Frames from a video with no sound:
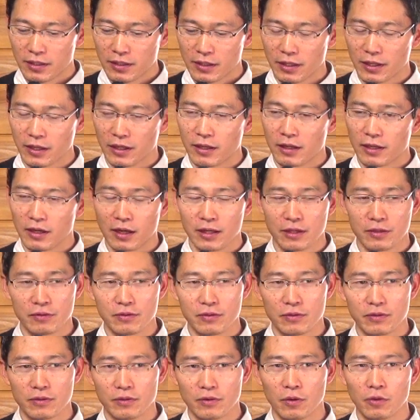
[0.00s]
であ
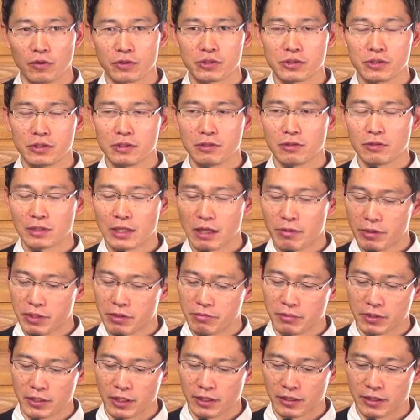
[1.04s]
の補修のため
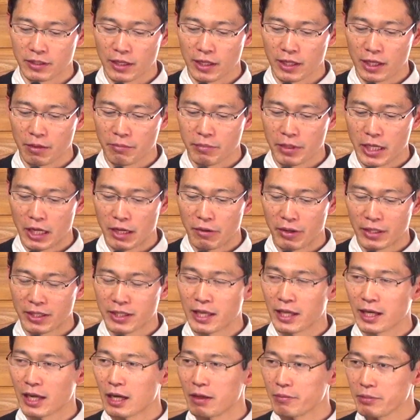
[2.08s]
に向かってエレミアは
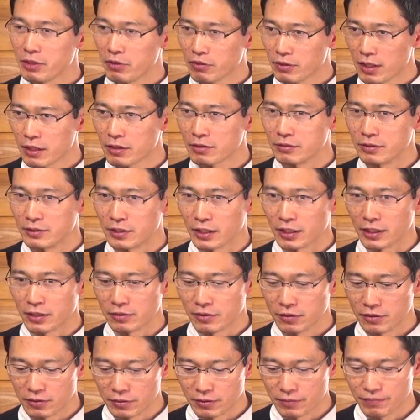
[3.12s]
手紙を書くんだけ
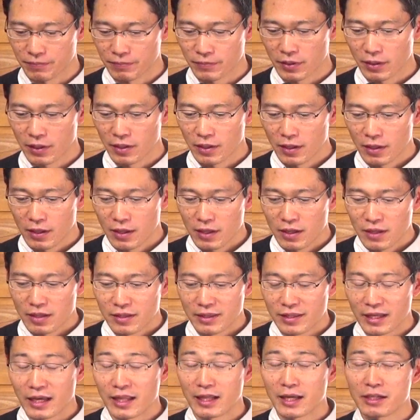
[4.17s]
ど
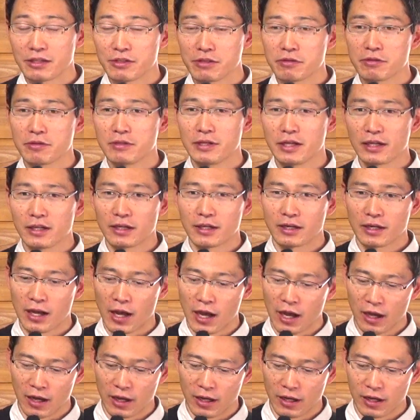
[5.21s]
70年
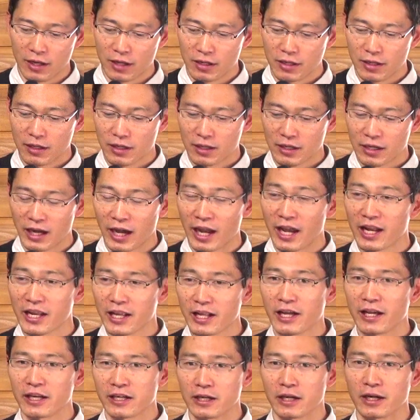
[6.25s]
間帰
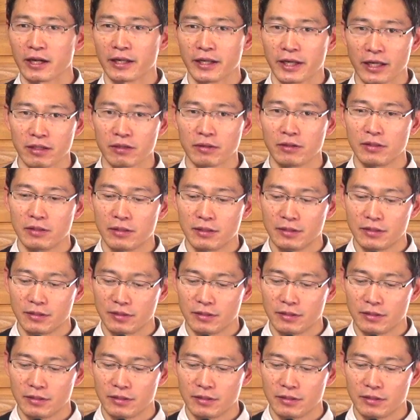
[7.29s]
れないからねと